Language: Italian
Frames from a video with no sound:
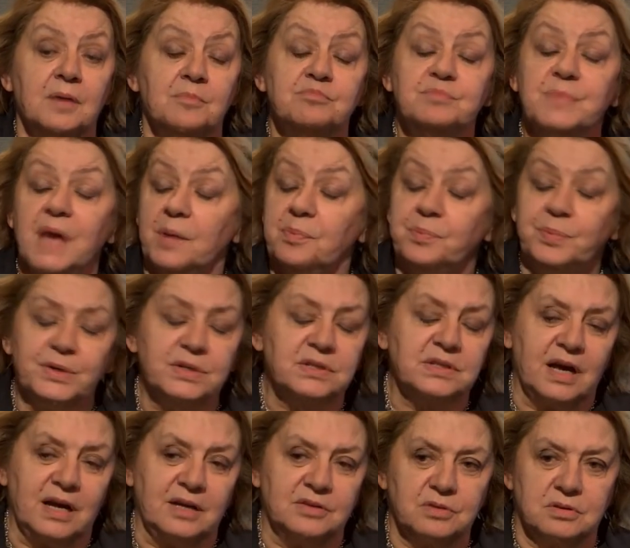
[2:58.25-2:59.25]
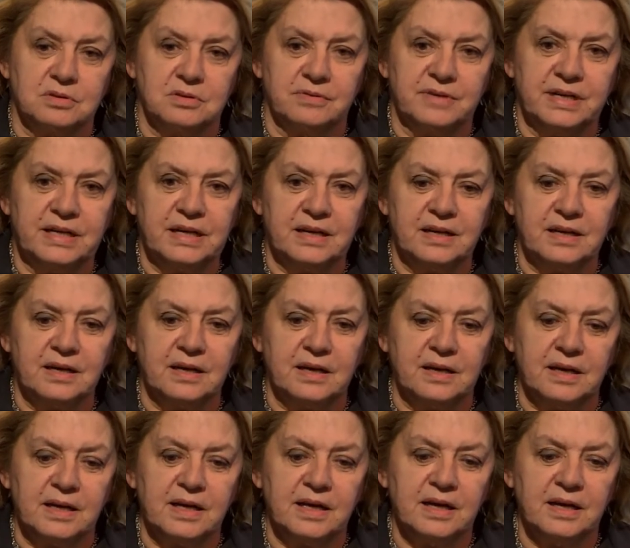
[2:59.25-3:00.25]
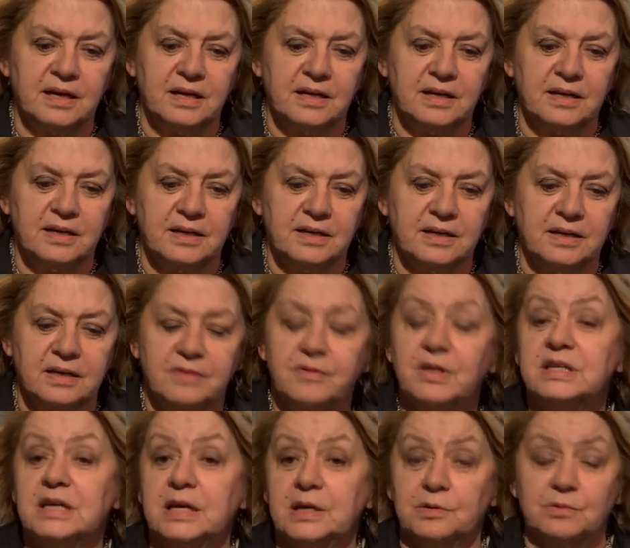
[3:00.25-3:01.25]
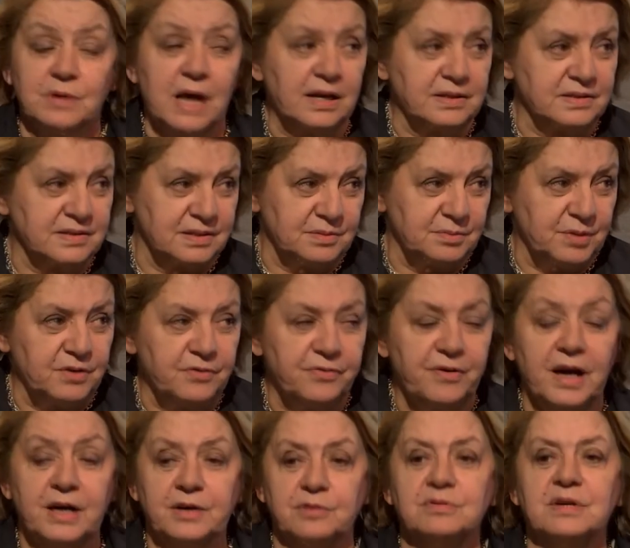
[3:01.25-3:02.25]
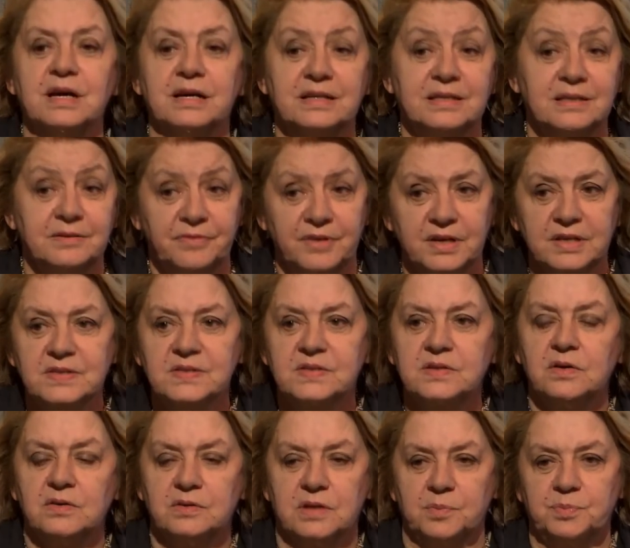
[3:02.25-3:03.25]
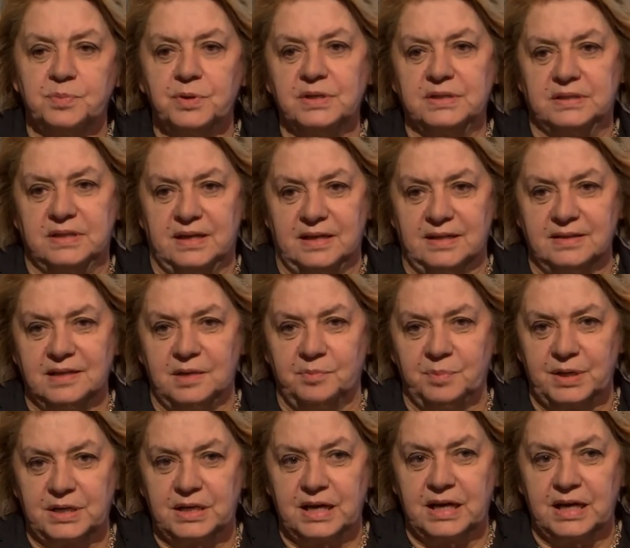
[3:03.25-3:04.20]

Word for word: mi ha portato a dover eh, rivedere un attimo, fare una riflessione più attenta perché